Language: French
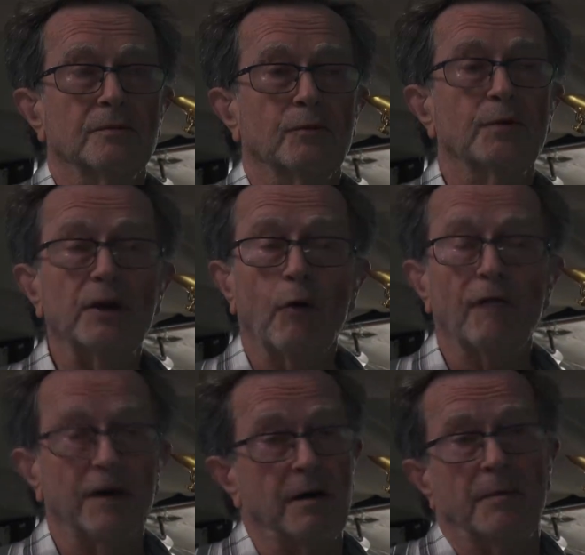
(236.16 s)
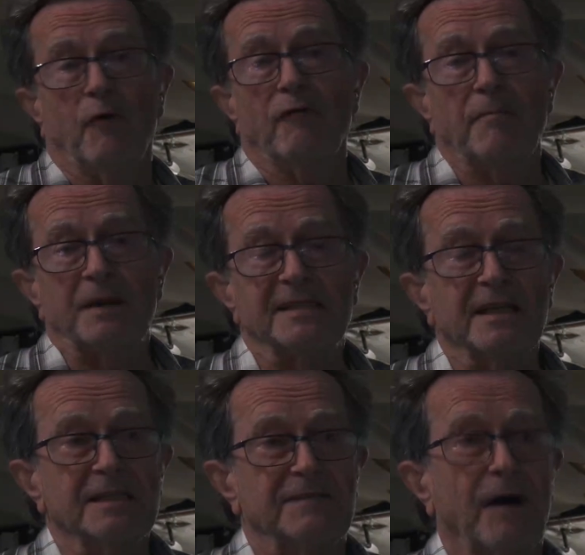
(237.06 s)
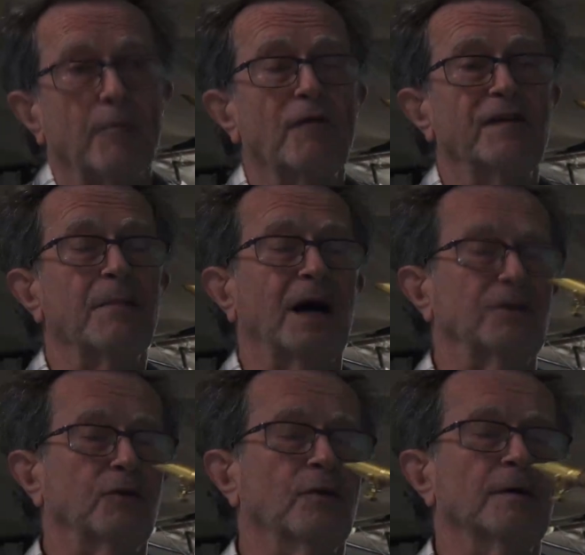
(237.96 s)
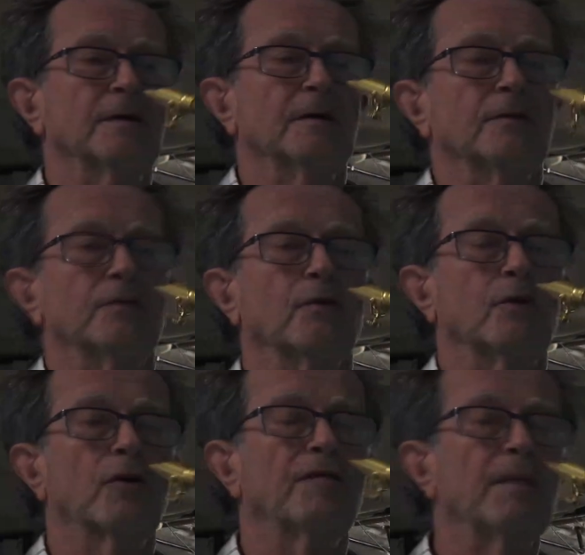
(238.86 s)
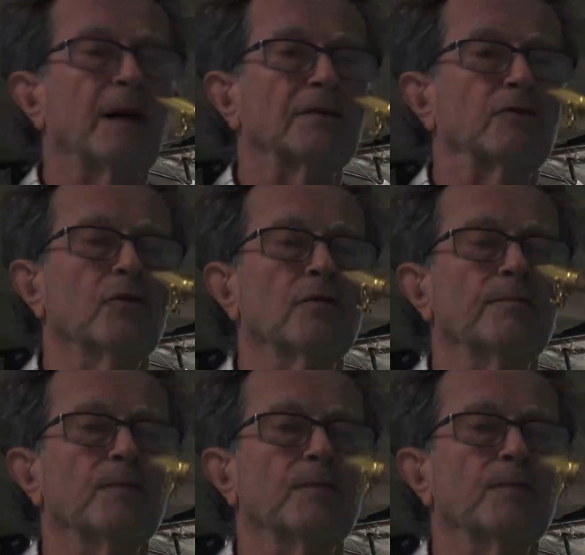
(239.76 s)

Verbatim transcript: Oui, on va, on va passer à ce fameux vibrato. Donc le vibrato,